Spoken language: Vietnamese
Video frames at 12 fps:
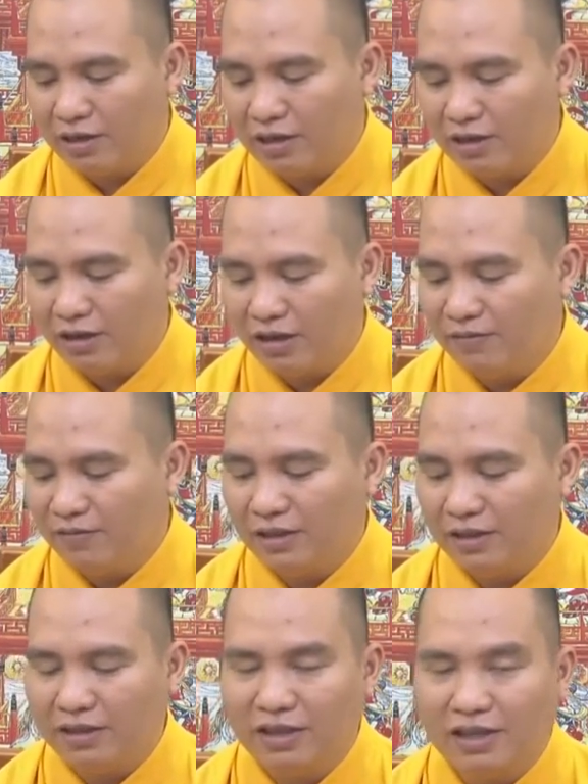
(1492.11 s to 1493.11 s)
cái nhóm phật
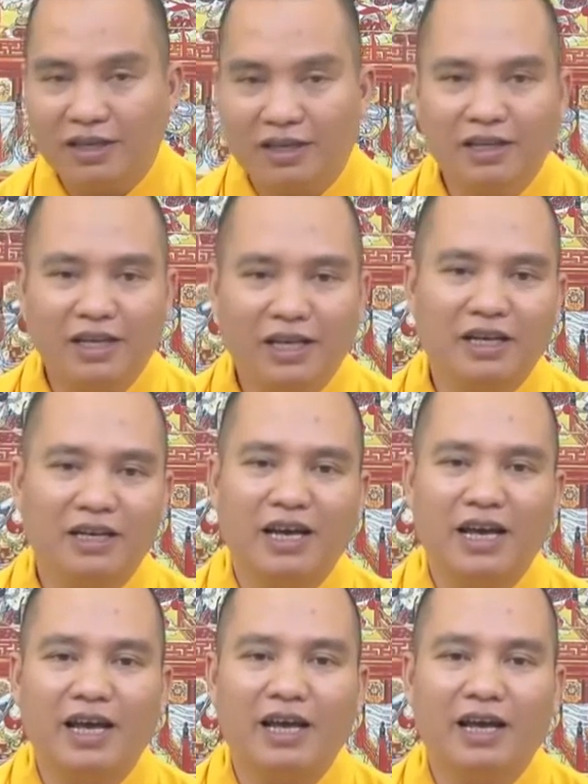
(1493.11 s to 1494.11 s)
tử kia nên
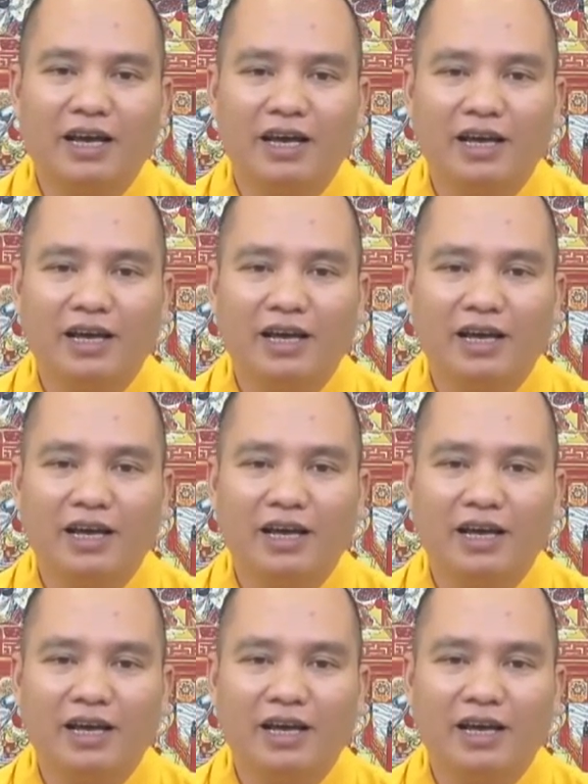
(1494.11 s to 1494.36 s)
nghe